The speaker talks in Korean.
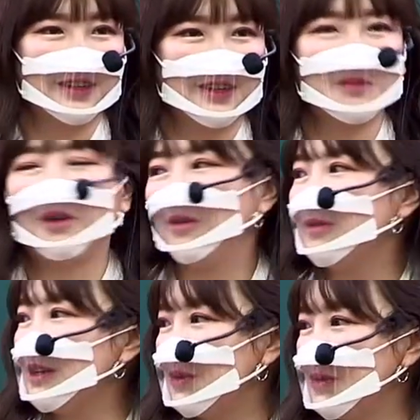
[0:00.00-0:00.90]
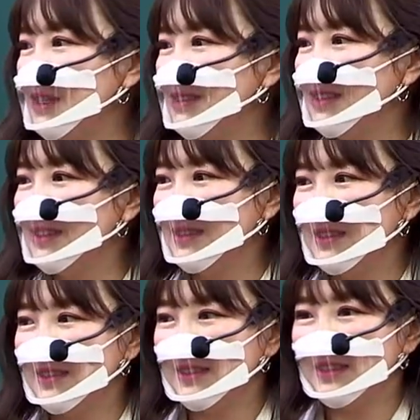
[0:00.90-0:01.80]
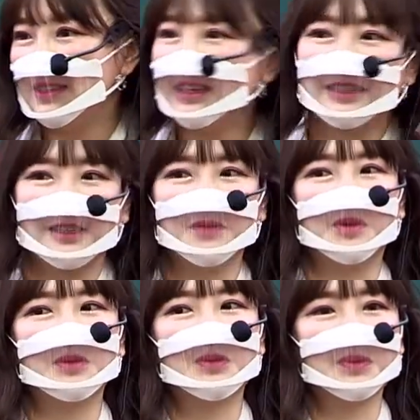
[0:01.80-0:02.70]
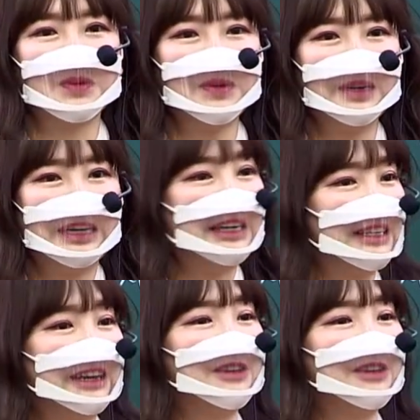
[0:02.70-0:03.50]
그럼 결국에 너는 네가 지금 머릿속으로 나